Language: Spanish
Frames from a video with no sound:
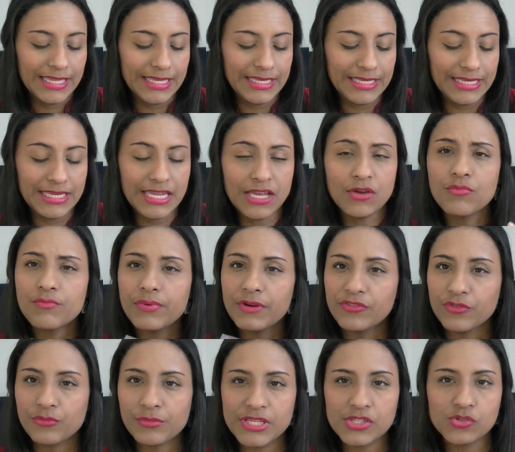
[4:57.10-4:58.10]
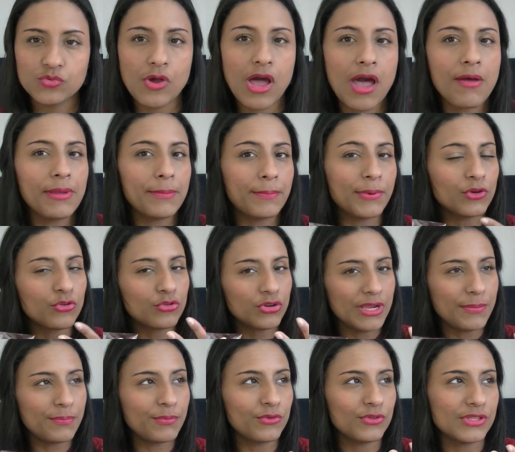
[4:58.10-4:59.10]
Y es un perfume suave, pero no
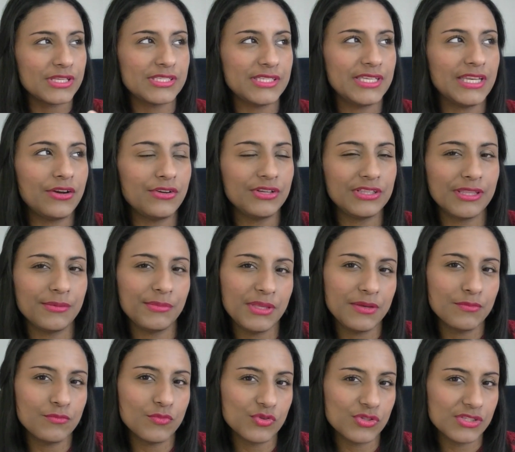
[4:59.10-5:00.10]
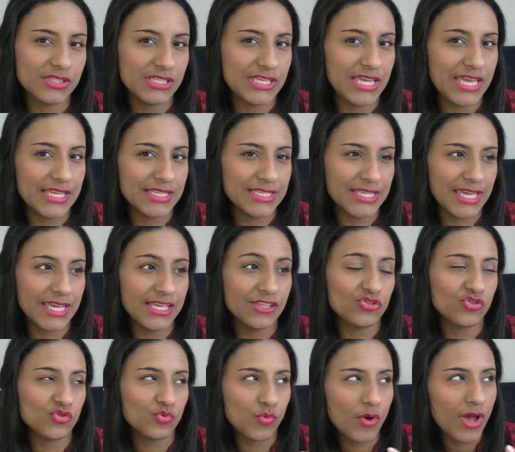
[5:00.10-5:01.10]
les puedo decir ahorita mismo si es que es
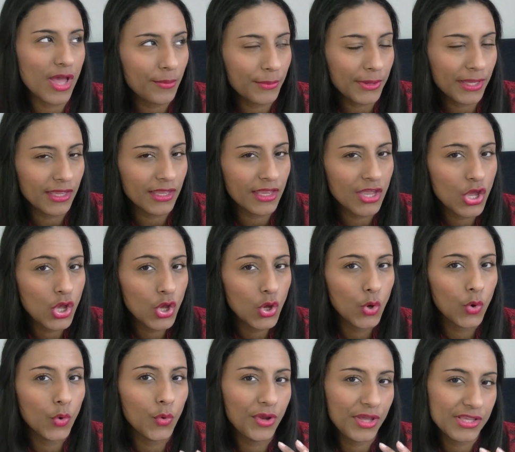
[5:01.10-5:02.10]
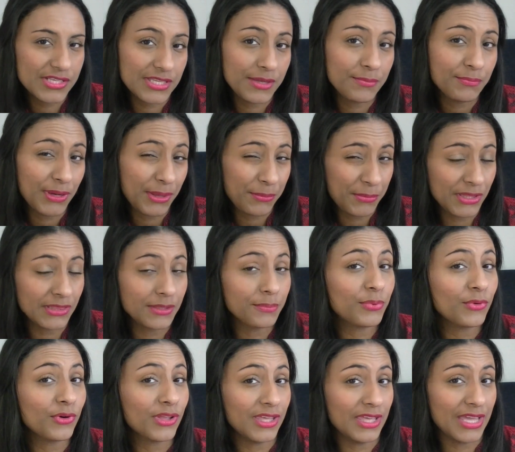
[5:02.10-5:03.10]
suave o es simplemente
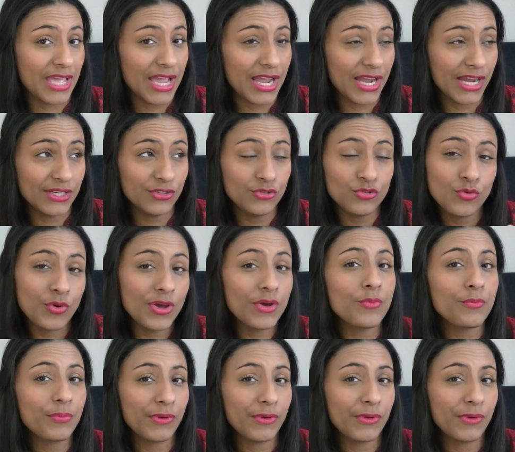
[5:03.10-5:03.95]
porque no es un